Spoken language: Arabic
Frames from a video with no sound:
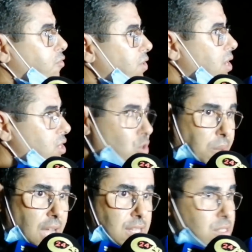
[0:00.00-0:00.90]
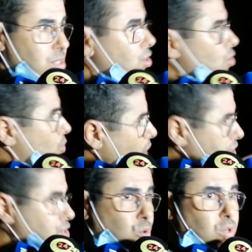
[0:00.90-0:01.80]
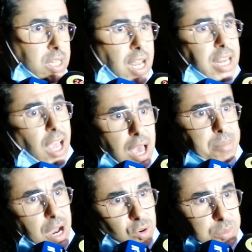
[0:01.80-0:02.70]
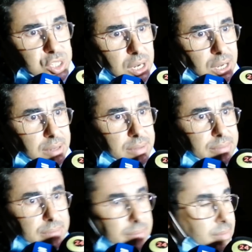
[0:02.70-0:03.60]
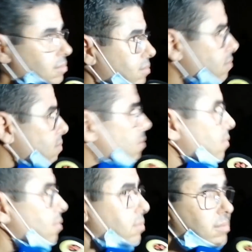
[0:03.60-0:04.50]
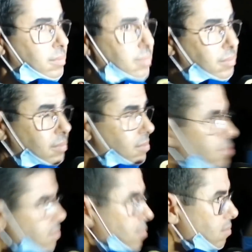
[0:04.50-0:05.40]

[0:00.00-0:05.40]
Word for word: في يوم غد وغادي يكون لنا لقاء معكم ان شاء الله عدم, حضور اذا كان ممكن